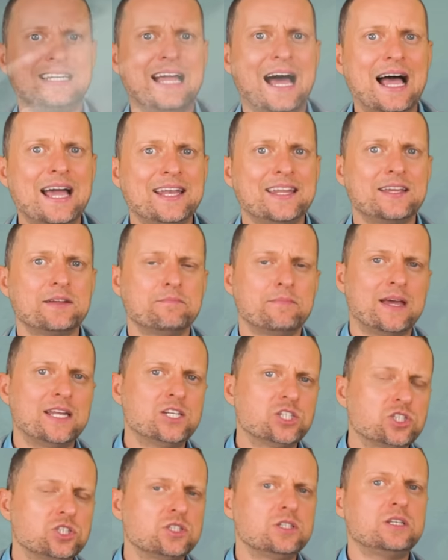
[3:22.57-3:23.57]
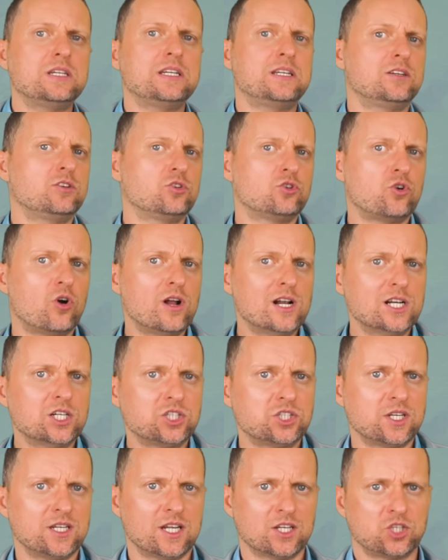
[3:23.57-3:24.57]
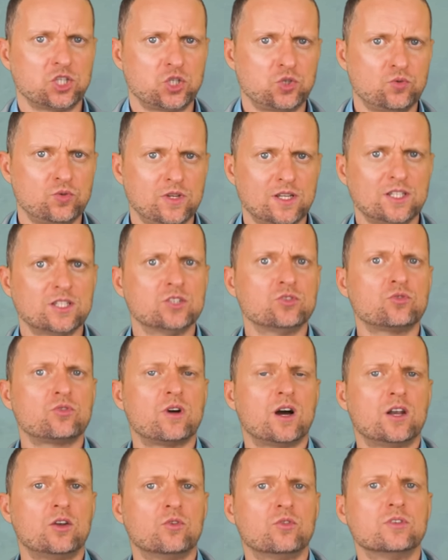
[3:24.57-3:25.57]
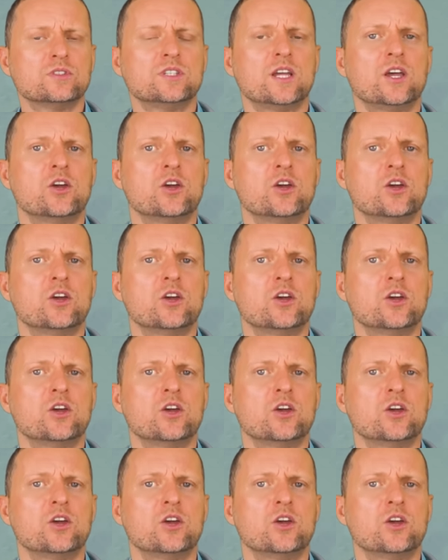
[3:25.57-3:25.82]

in einigen menschlichen Goldstandardstudien Sucralose